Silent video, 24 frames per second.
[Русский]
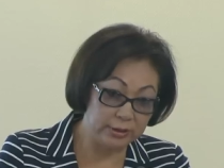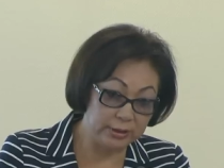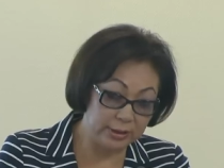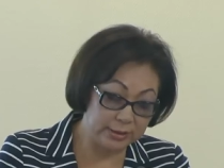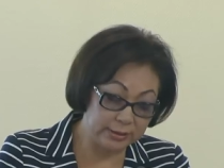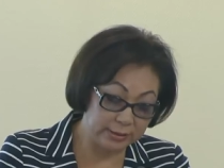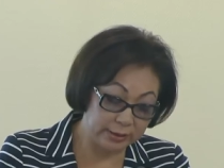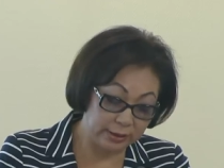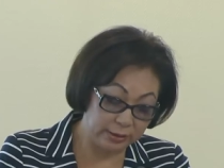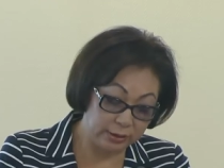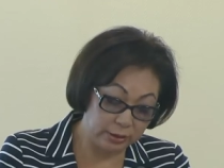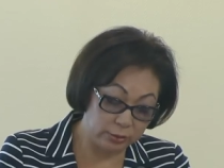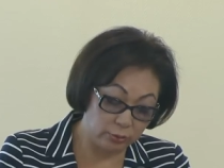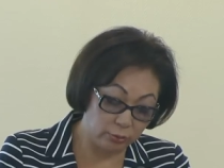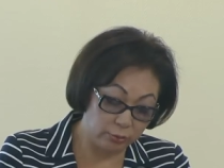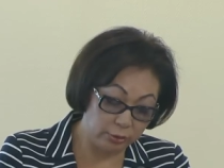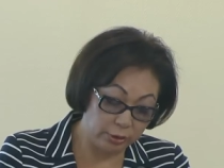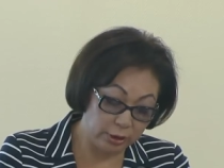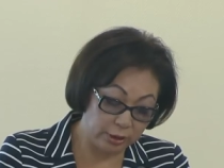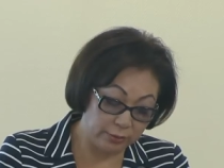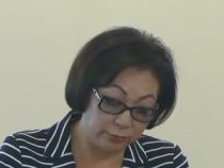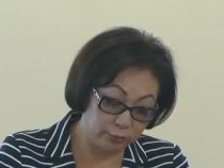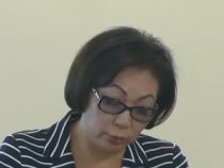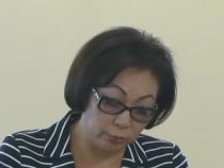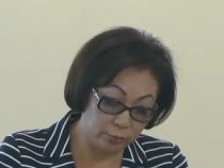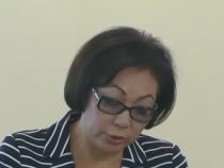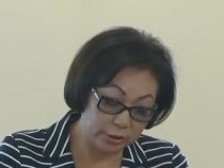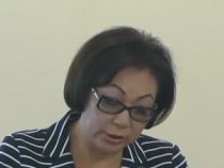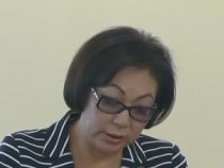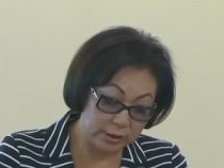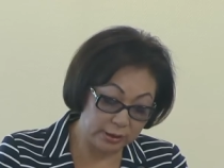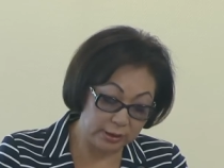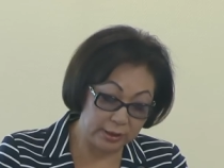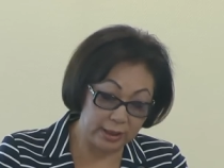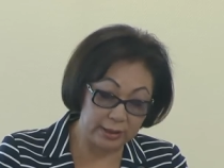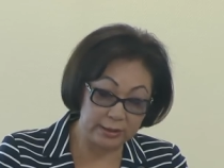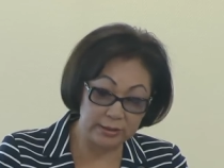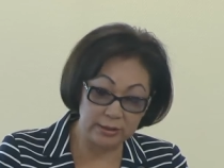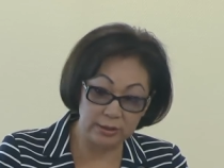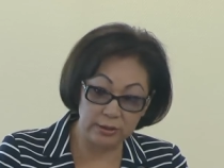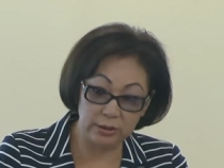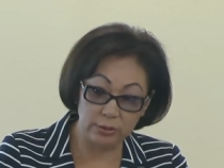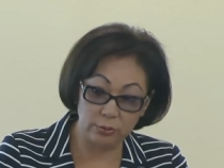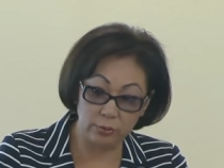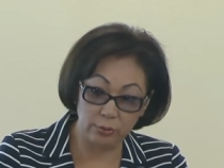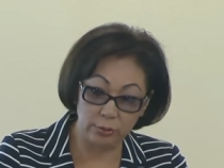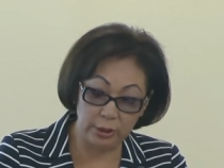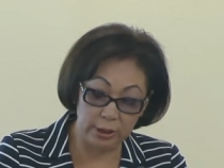детская хирургия, в том числе
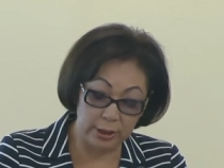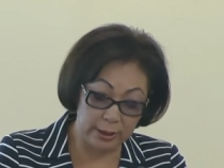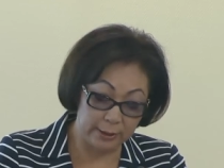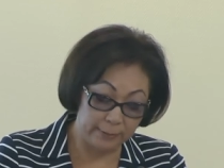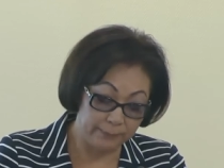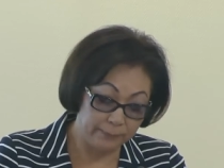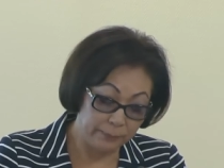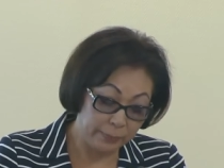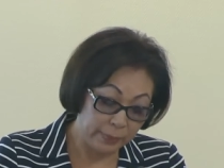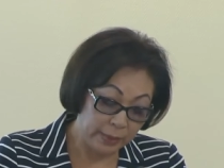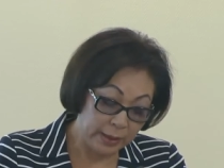кардиохирургия.